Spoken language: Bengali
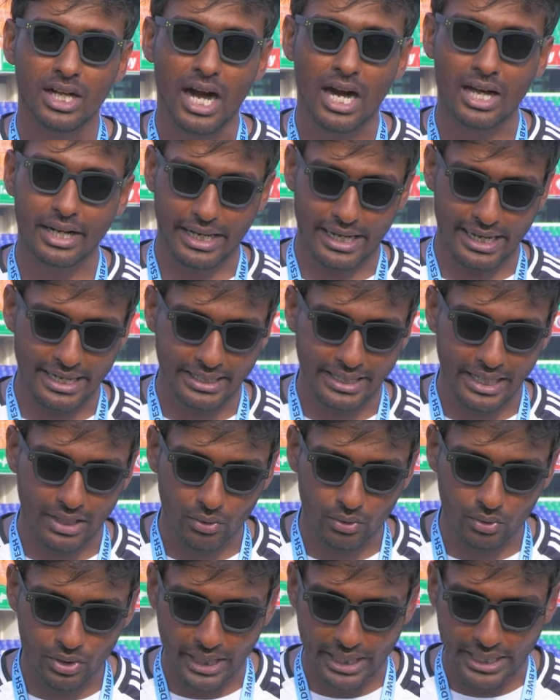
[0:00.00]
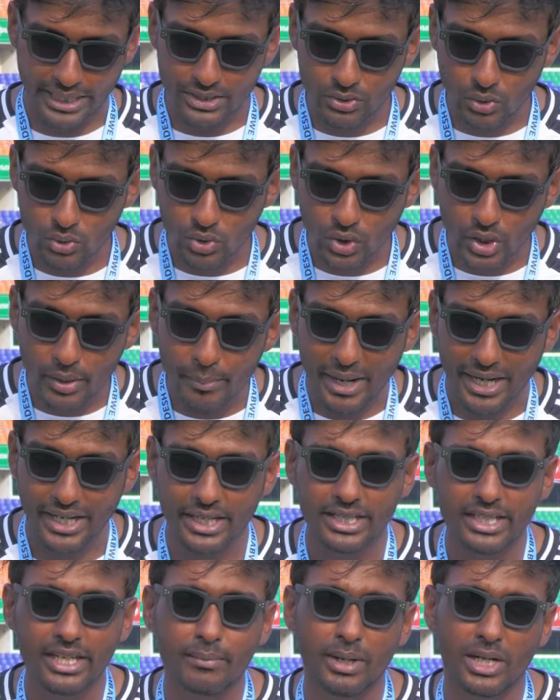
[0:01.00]
আর এই কারণটা এই জন্যই
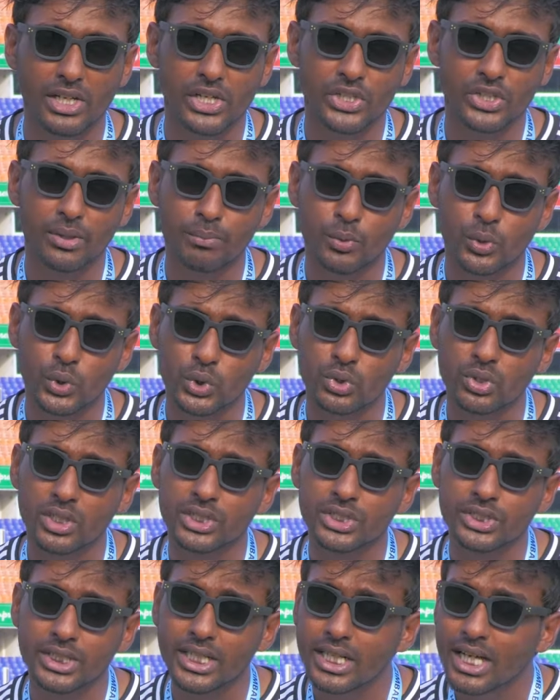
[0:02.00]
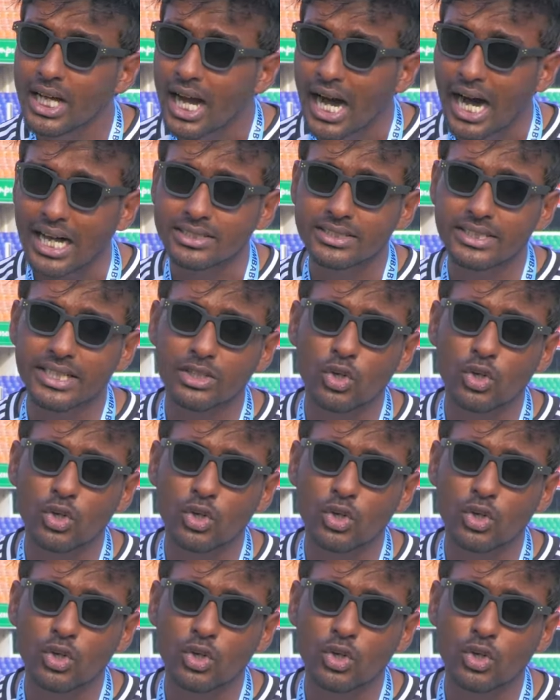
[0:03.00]
ব্যাটিং নিয়ে বাংলাদেশের প্রশ্ন আসছে আজকে